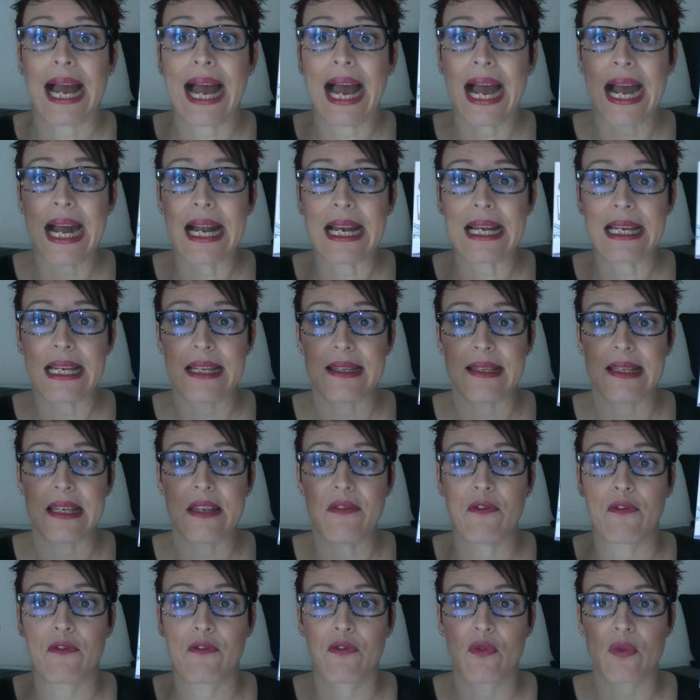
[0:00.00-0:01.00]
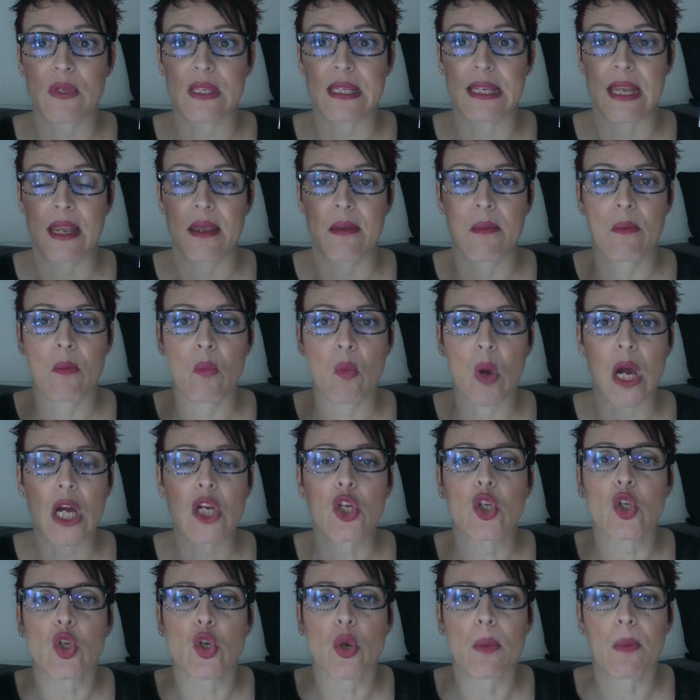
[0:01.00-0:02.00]
Allez-y, foncez. Moi,
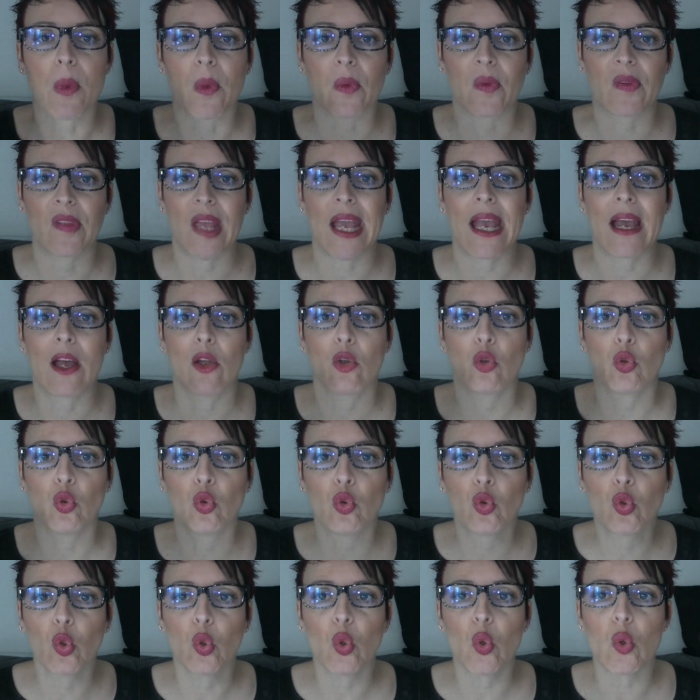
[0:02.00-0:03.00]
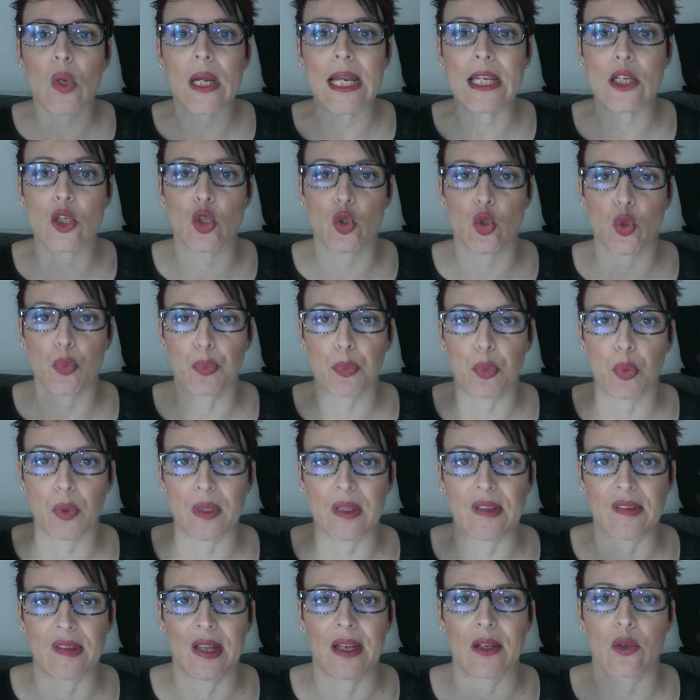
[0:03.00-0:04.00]
je m'en sers tous les jours pour
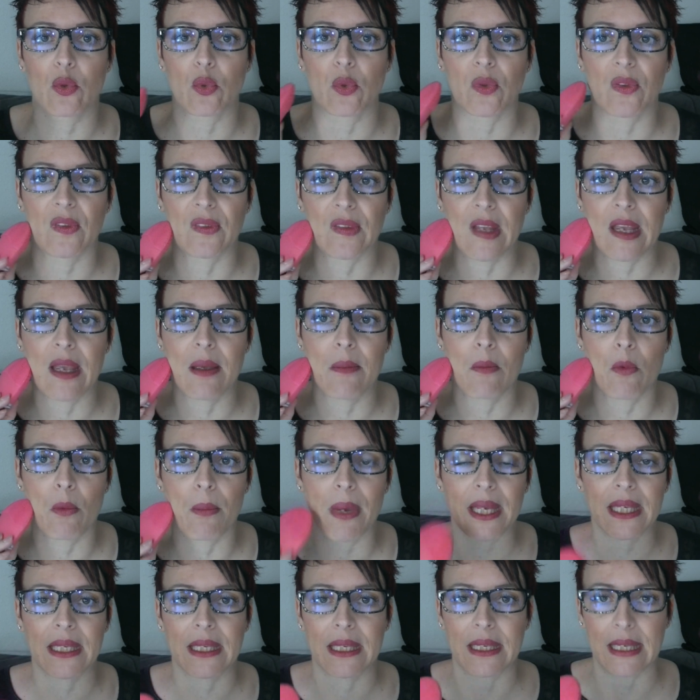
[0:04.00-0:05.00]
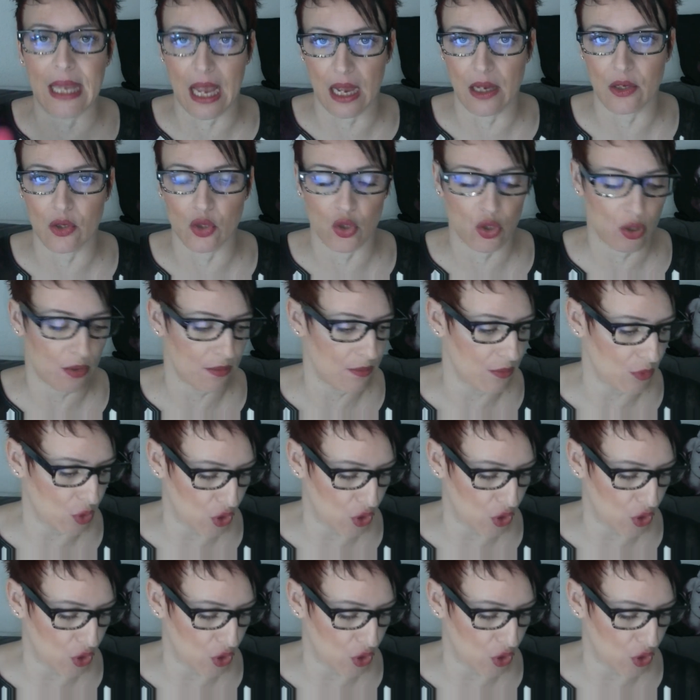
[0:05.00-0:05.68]
désincruster mon maquillage.